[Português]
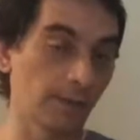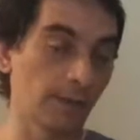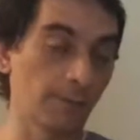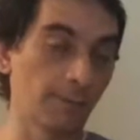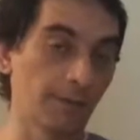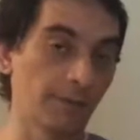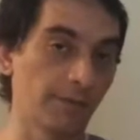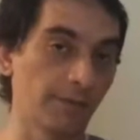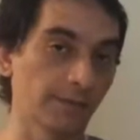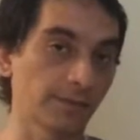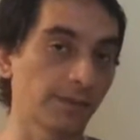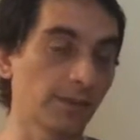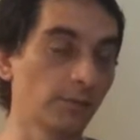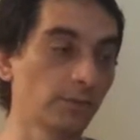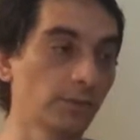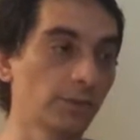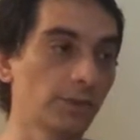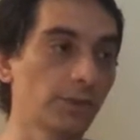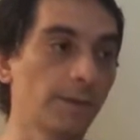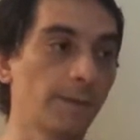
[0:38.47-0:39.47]

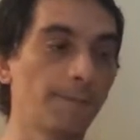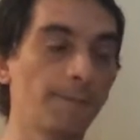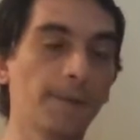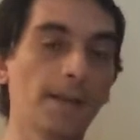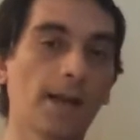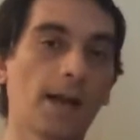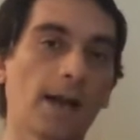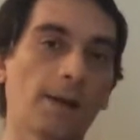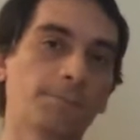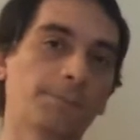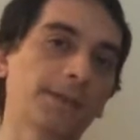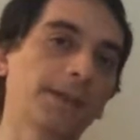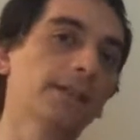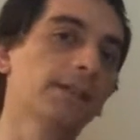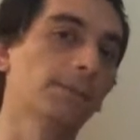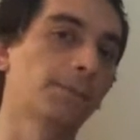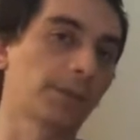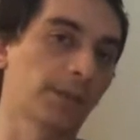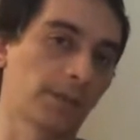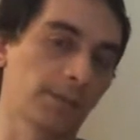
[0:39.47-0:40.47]
abreviação de
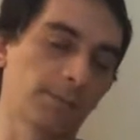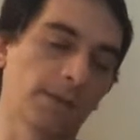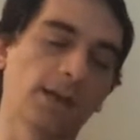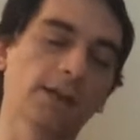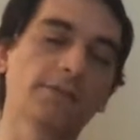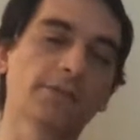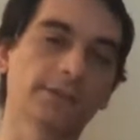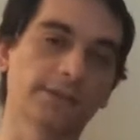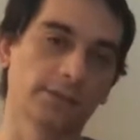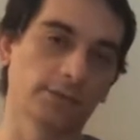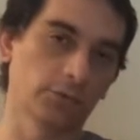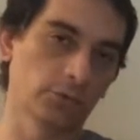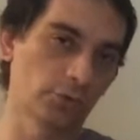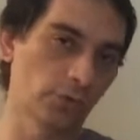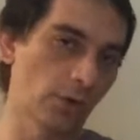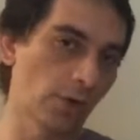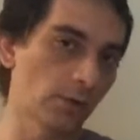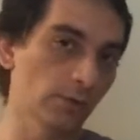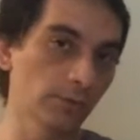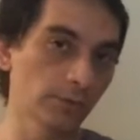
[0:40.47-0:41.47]
Aprenda a Programar Fazendo
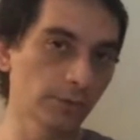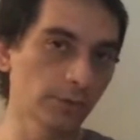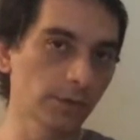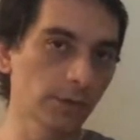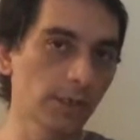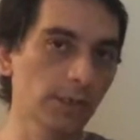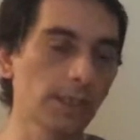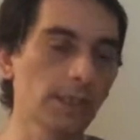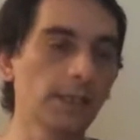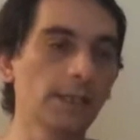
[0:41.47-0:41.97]
Jogos,